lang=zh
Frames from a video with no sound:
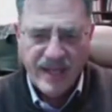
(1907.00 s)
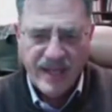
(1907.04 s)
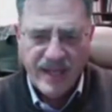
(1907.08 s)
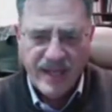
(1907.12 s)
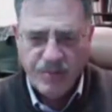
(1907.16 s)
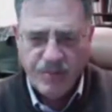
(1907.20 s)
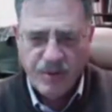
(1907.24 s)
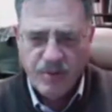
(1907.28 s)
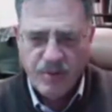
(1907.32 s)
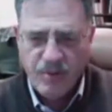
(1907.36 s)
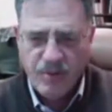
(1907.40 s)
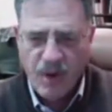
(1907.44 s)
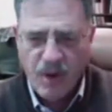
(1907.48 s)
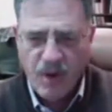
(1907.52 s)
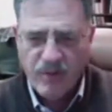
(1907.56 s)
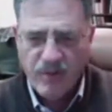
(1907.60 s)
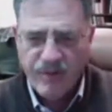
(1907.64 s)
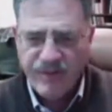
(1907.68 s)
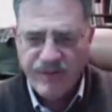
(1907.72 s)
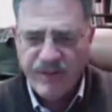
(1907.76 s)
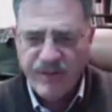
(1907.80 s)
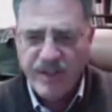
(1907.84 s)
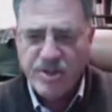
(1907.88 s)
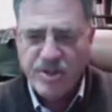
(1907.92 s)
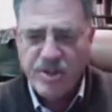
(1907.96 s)
针对
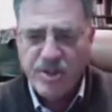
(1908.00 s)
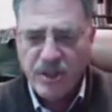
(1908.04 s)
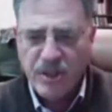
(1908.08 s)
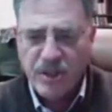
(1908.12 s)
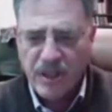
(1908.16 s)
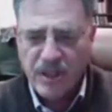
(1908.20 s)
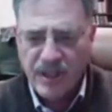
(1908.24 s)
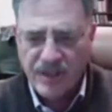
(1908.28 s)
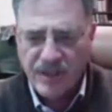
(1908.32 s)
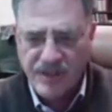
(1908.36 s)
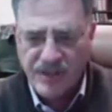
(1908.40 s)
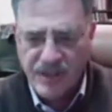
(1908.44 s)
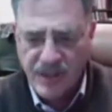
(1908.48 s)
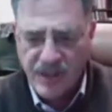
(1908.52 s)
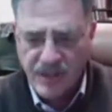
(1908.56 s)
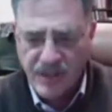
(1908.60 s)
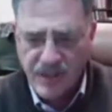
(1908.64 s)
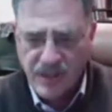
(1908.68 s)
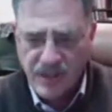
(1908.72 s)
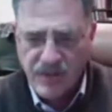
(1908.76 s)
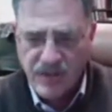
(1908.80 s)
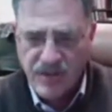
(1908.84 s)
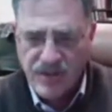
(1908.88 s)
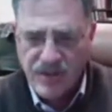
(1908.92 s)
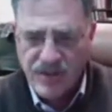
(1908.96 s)
当地
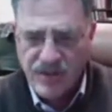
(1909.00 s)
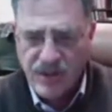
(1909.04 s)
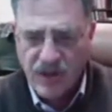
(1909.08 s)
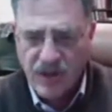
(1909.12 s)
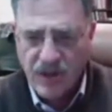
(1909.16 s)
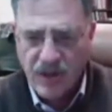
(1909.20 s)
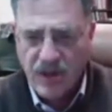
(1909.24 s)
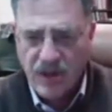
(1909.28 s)
的华